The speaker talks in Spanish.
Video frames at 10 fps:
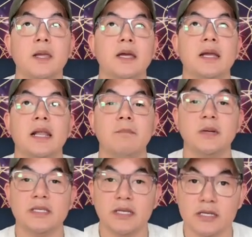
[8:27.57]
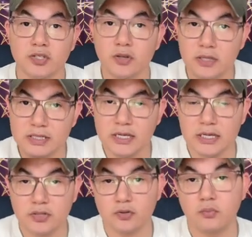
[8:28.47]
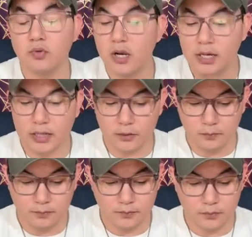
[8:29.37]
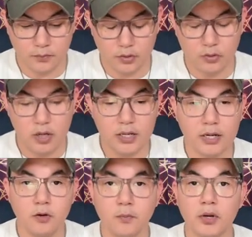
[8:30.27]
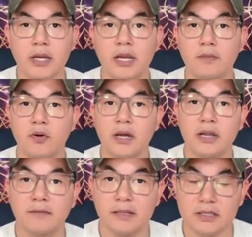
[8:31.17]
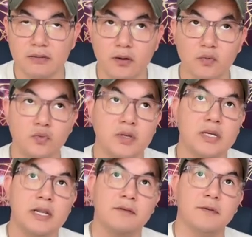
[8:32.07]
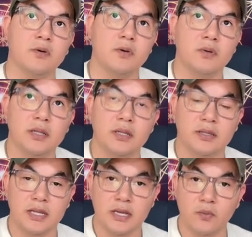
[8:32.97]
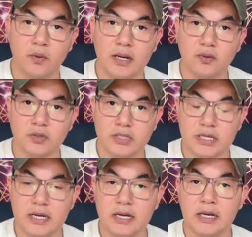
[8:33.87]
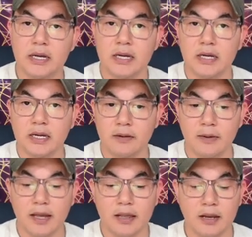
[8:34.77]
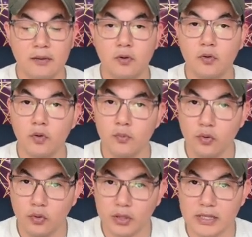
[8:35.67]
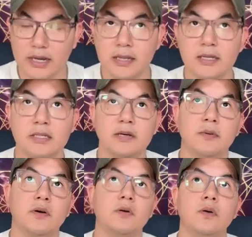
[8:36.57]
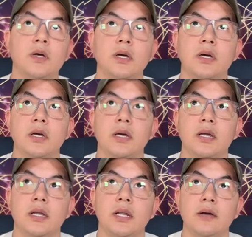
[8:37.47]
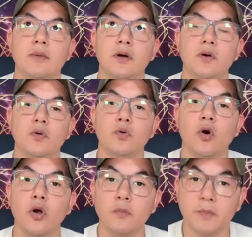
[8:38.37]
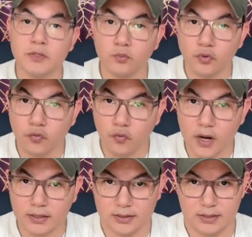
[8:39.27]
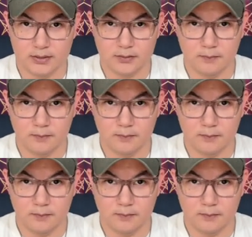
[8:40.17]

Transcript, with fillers: la investigación dice esto, no le creo. No le creo porque le veo que le faltaba uña, le veo que tenía una costilla quebrada, le veo como cortadas, le veo, le veo golpes muy fuertes.